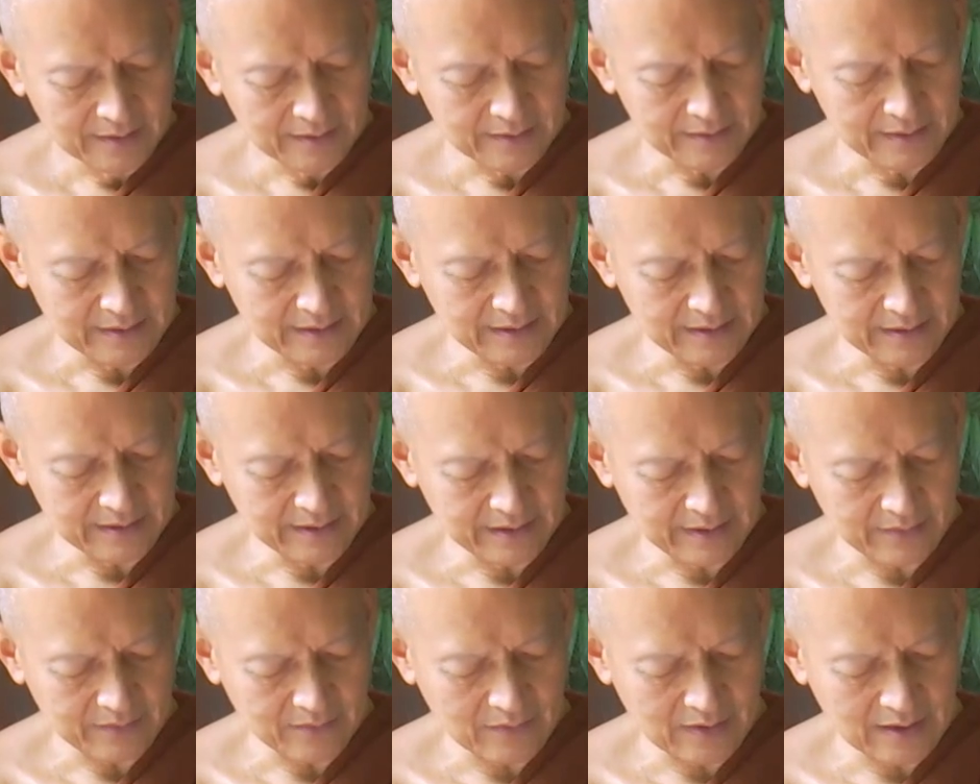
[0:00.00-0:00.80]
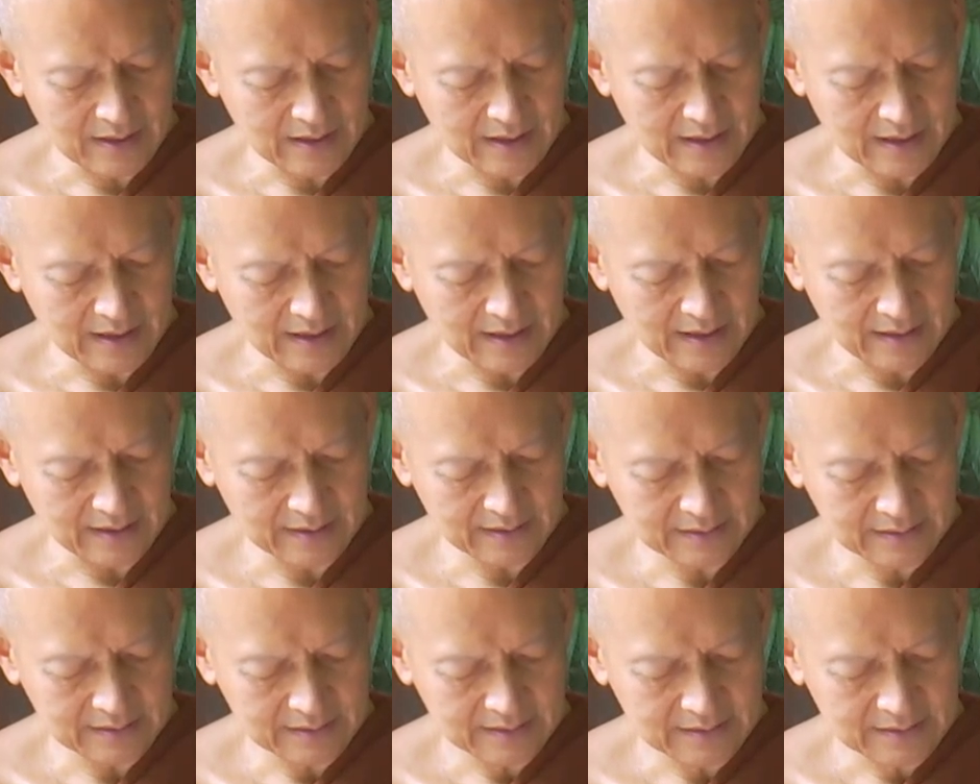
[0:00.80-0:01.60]
นี้เรียกว่า
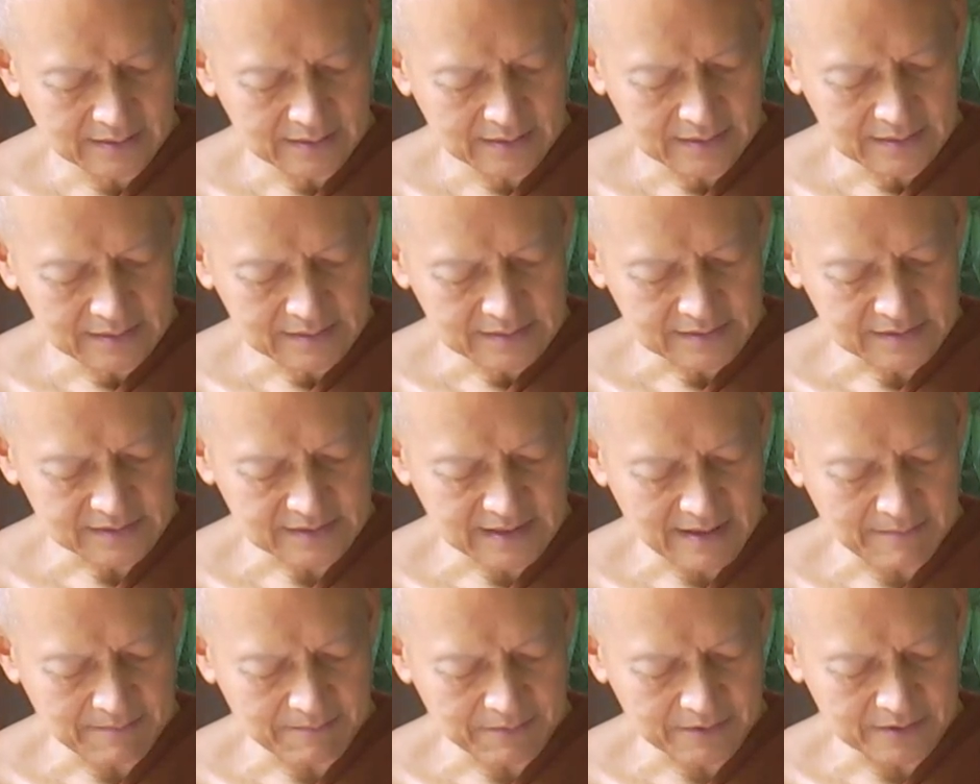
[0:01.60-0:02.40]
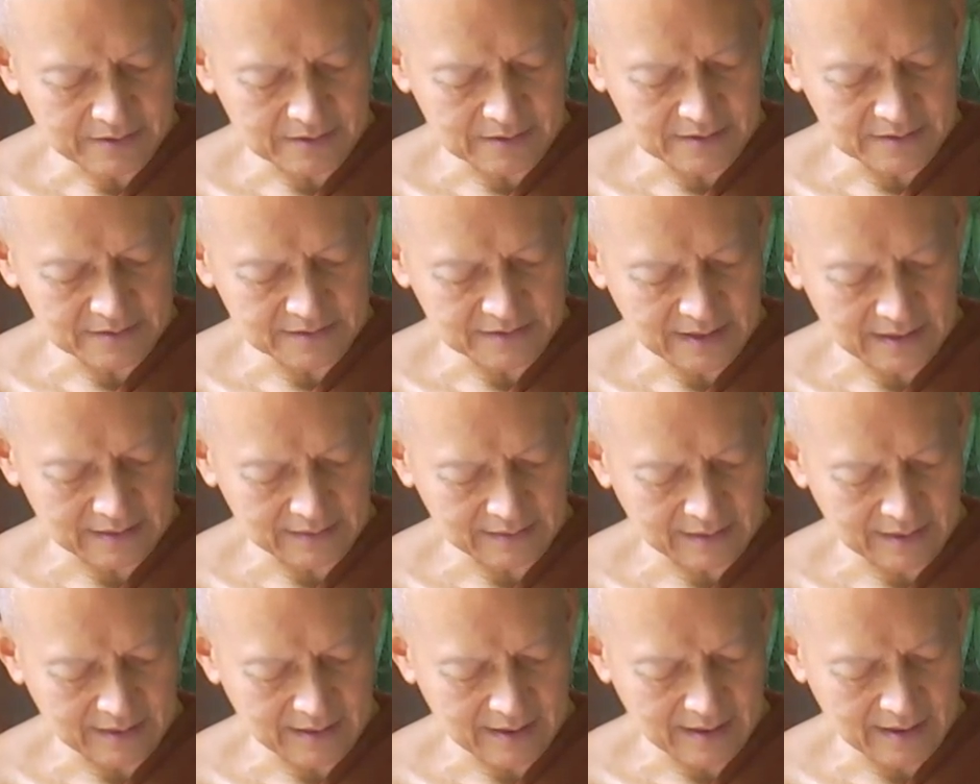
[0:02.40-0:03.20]
ทรัพย์คือศรัท
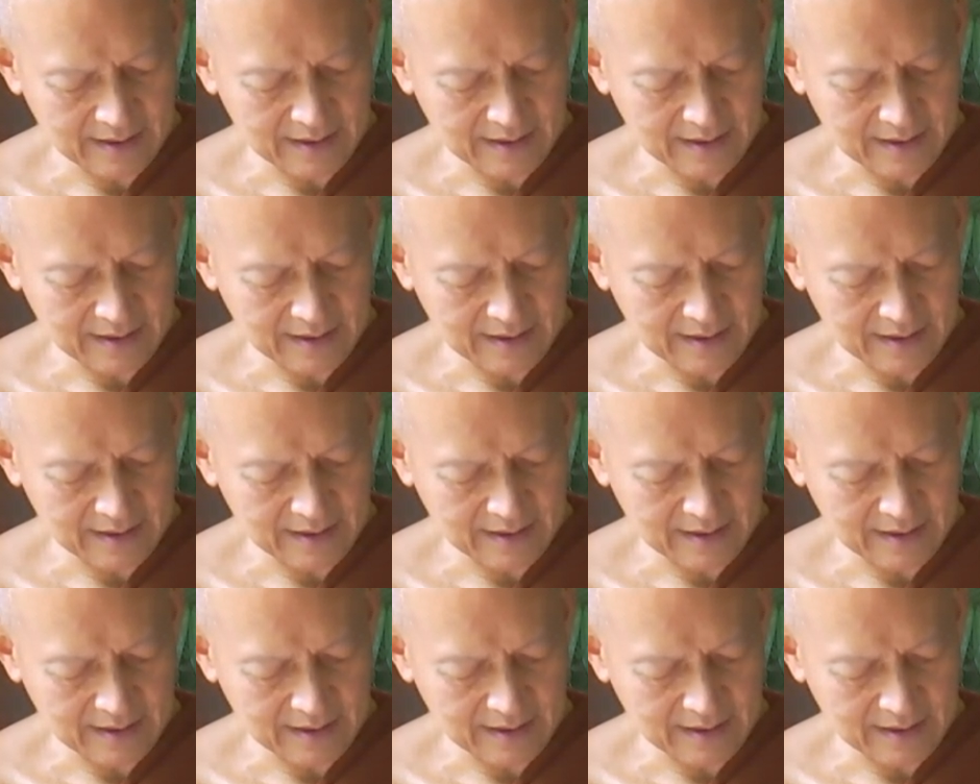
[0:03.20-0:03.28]
ธา